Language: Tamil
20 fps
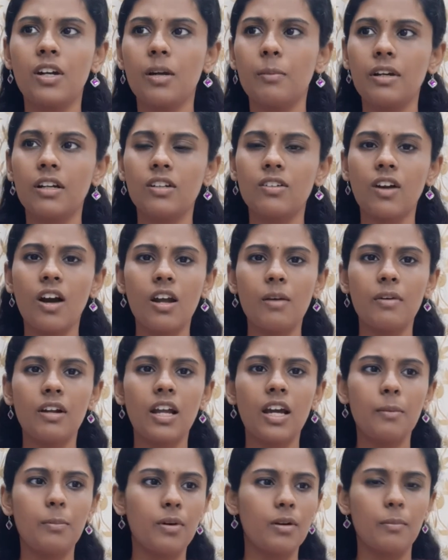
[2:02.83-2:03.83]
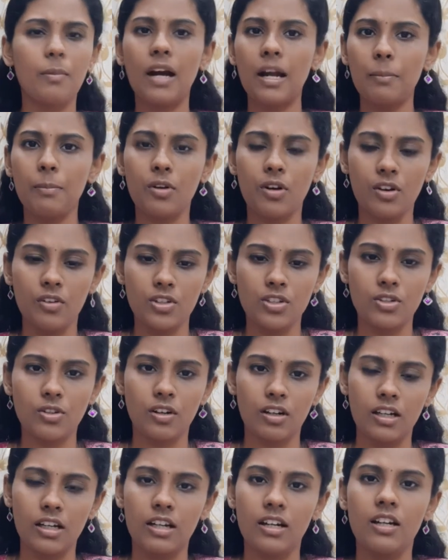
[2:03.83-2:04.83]
நமக்கு நார்மலாக இப்போ நம்ம பயப்படுறோன்னு
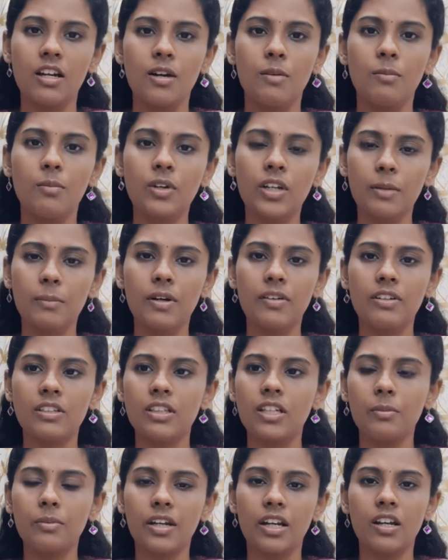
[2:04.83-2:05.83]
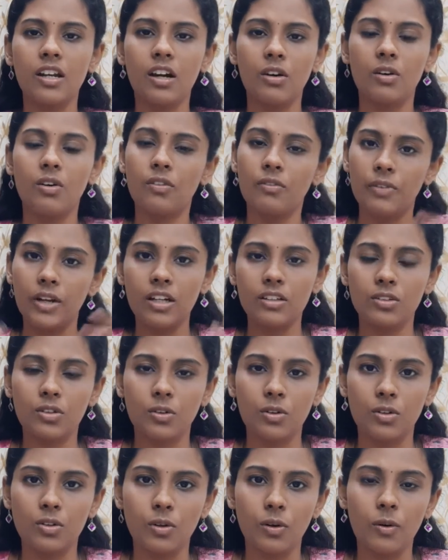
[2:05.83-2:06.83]
வச்சுக்கோங்களேன் முக்கியமாக வந்து நமக்கு என்ன ஆகும் வேர்த்து
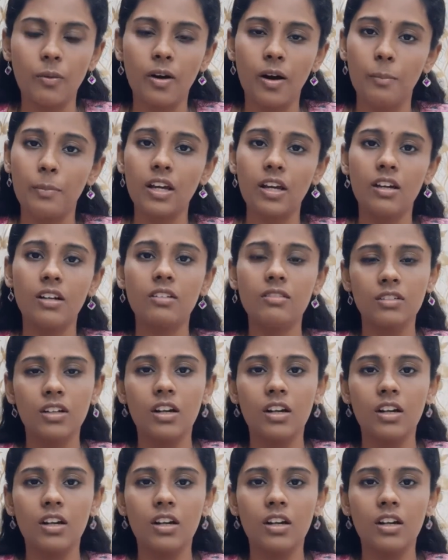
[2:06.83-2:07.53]
கொட்டும் அப்படியே